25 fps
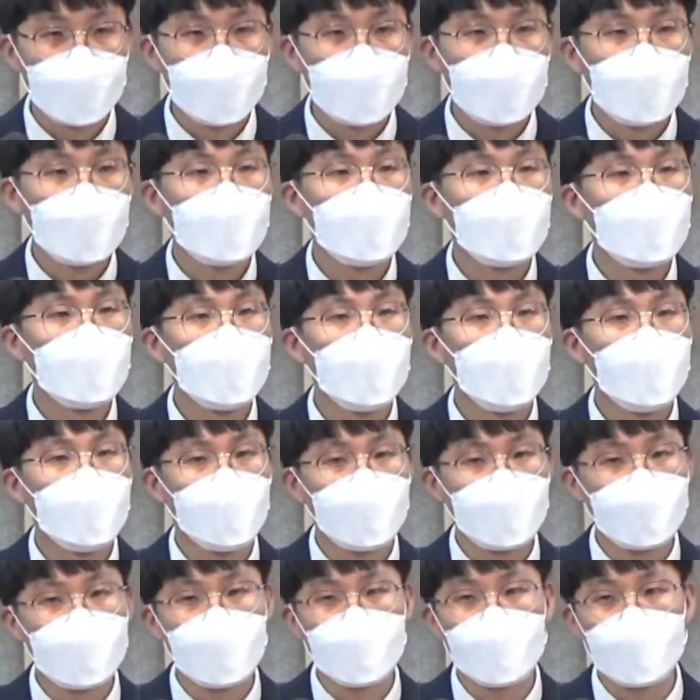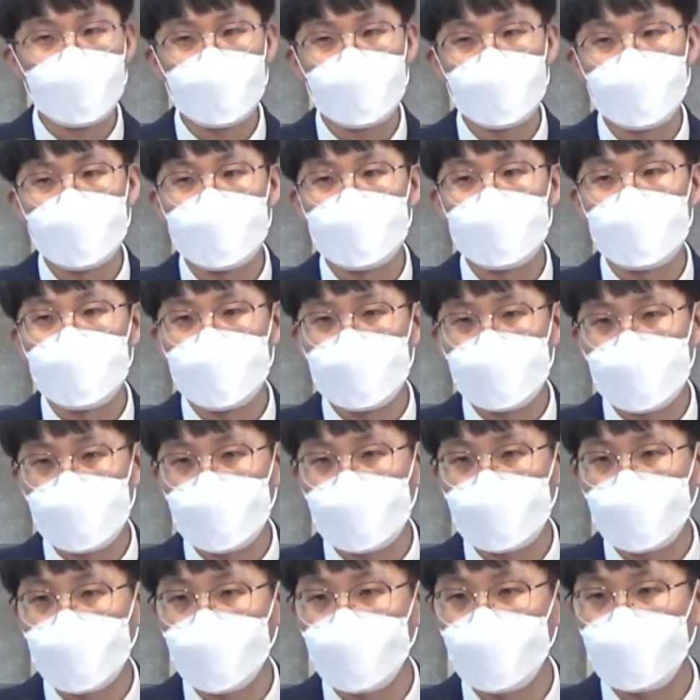그들의 모습은 지칠
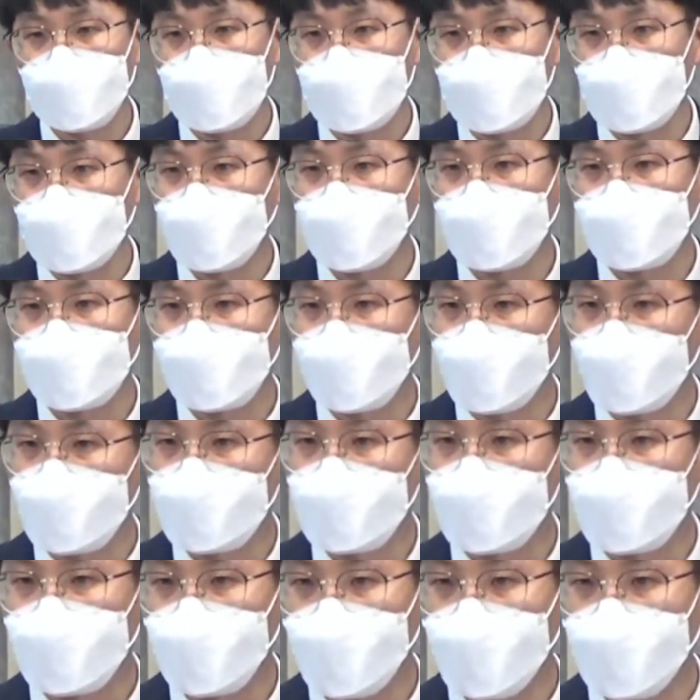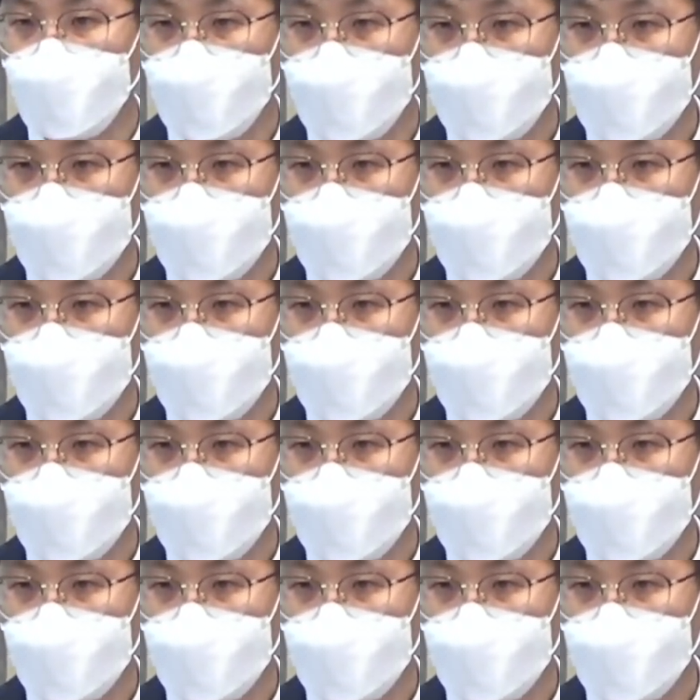대로 지쳤을 것이고